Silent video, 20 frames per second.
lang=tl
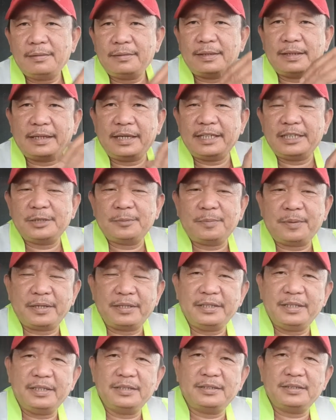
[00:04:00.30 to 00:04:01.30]

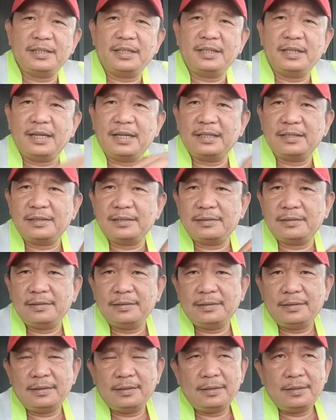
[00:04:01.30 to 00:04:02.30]
naka-experience na ng
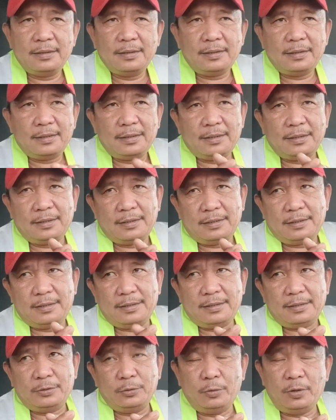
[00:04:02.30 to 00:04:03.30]

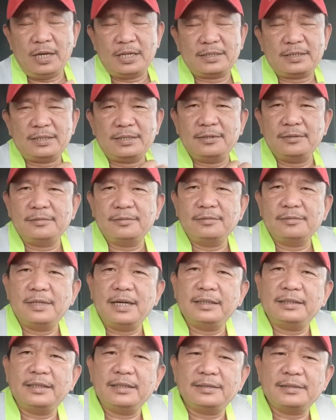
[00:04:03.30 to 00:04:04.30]
uh, dulas yung
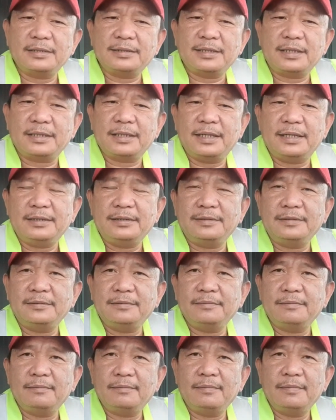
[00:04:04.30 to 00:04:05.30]
ating sasakyan.
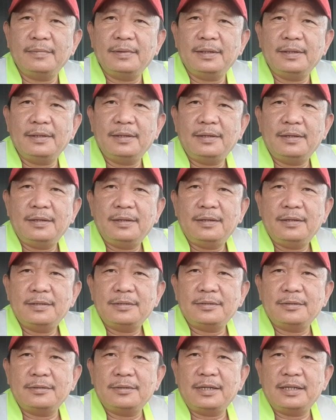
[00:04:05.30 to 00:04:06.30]

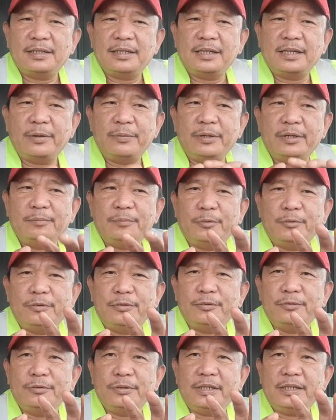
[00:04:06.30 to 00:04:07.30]
So, ang gagawin po
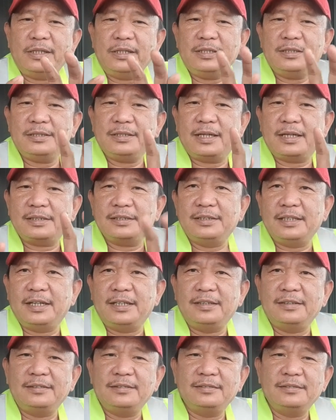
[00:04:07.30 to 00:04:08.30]
nung ESR
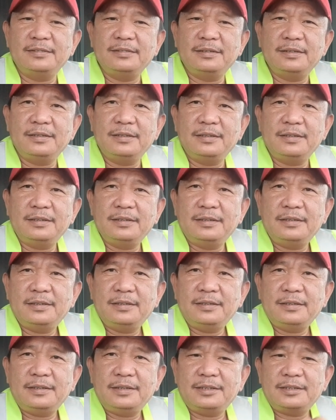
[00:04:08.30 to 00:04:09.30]
dyan
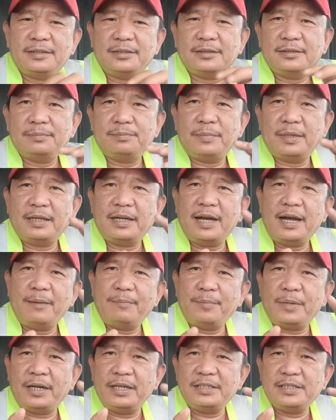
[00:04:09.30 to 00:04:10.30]
is mag
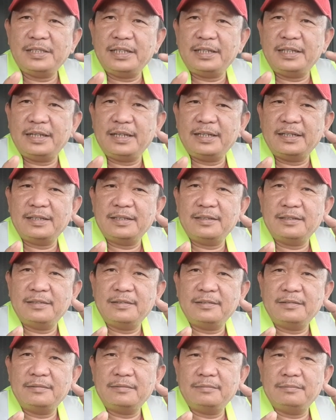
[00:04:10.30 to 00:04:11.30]
apply siya ng
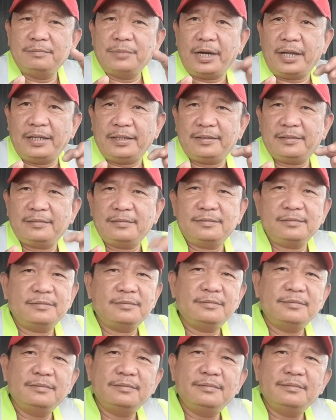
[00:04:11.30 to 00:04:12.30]
brake
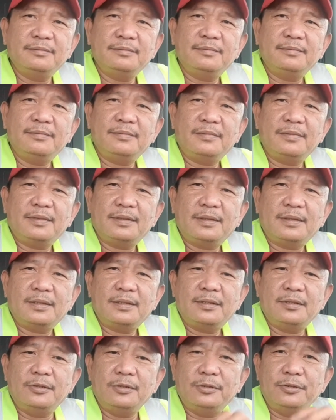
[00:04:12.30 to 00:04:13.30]

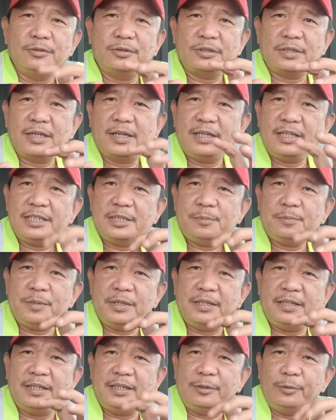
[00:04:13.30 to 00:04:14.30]
doon sa
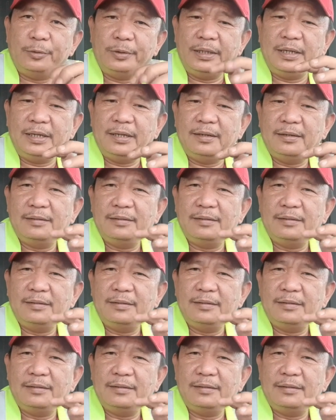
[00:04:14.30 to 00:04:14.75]
spinning wheel.